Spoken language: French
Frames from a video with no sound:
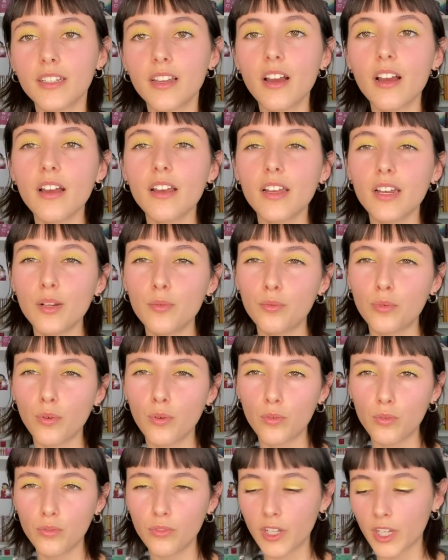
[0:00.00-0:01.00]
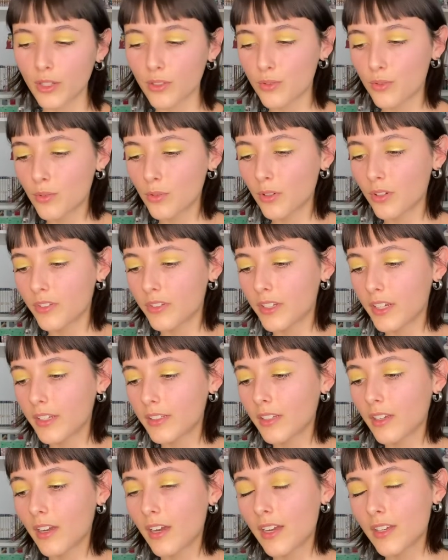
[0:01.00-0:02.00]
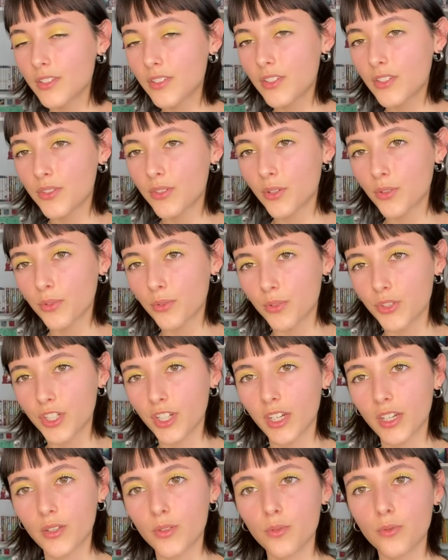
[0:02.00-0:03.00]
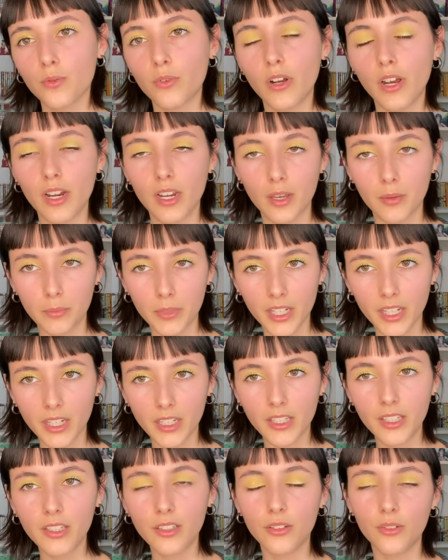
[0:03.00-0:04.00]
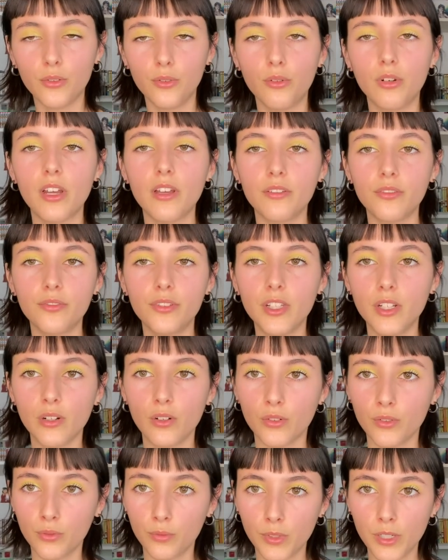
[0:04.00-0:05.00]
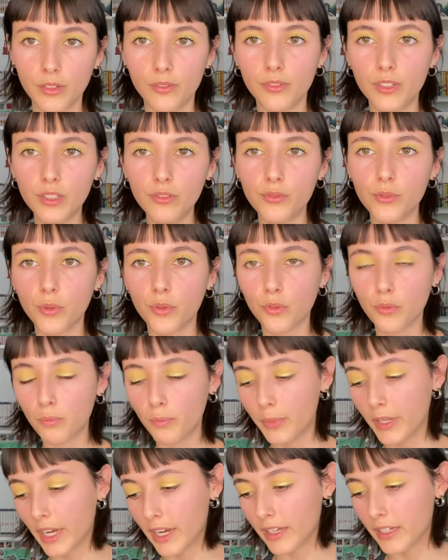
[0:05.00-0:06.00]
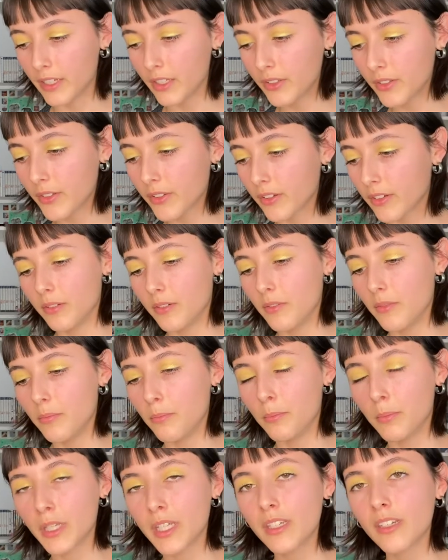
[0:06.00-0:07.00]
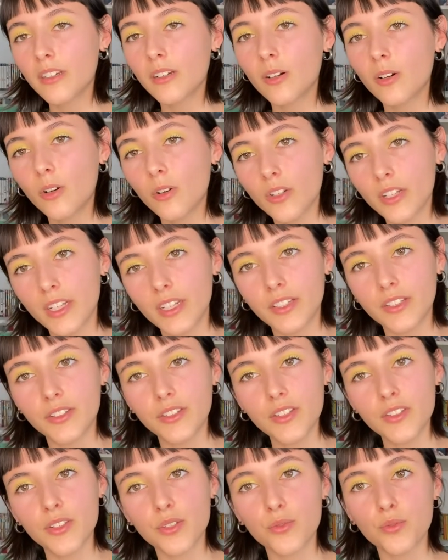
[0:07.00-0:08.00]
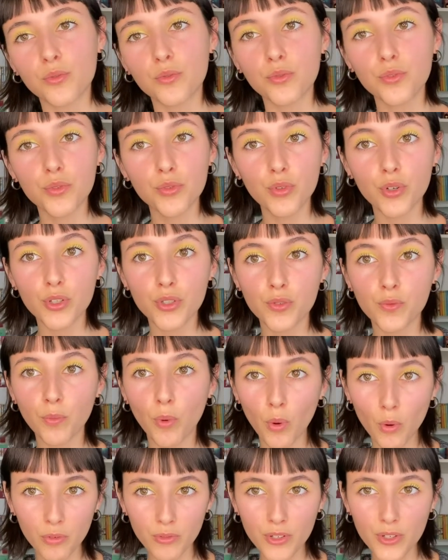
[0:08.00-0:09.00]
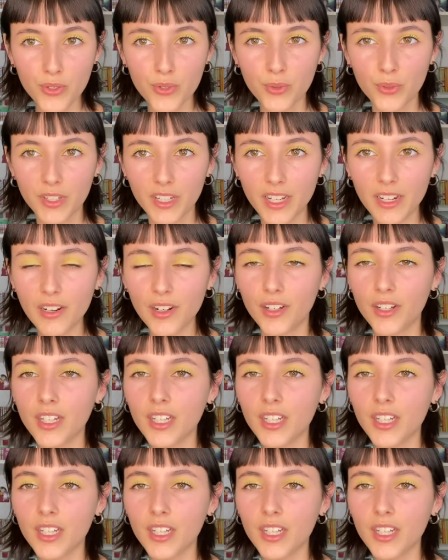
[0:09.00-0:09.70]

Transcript: a, elle, pour couverture d'être assistante de direction à la mairie de la ville où ils vivent, donc Berlint. Mais en réalité, c'est une tueuse professionnelle